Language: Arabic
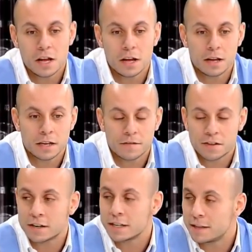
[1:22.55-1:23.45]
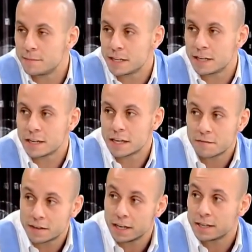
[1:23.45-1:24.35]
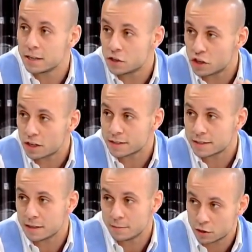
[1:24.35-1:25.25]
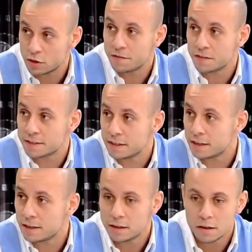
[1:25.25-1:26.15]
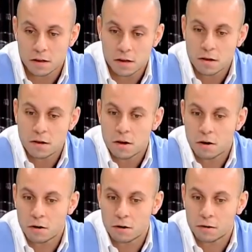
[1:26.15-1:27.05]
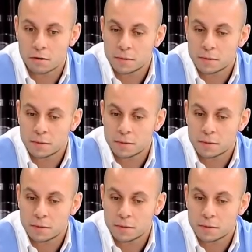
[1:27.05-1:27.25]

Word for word: آه، كيف طريقه تمريني كيف بدي اقاتل الشخص اللي بده ينافسني آه،